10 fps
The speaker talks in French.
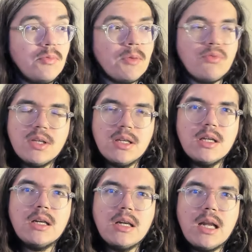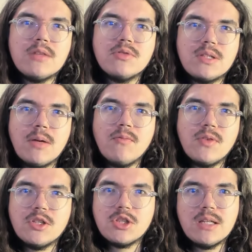Et puis la deuxième
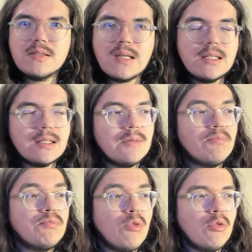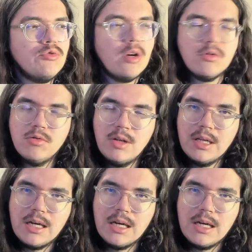fléchette, ça a été pour UAE